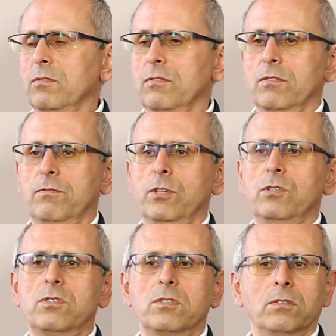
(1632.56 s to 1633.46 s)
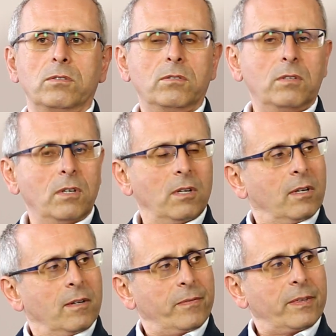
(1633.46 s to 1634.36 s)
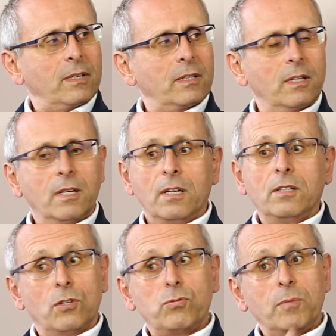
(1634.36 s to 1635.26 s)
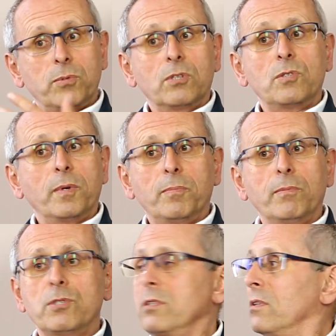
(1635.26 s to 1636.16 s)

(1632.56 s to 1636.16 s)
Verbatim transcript: wyjdź stąd. Tak? Ten człowiek przychodzi po to pomoc. To się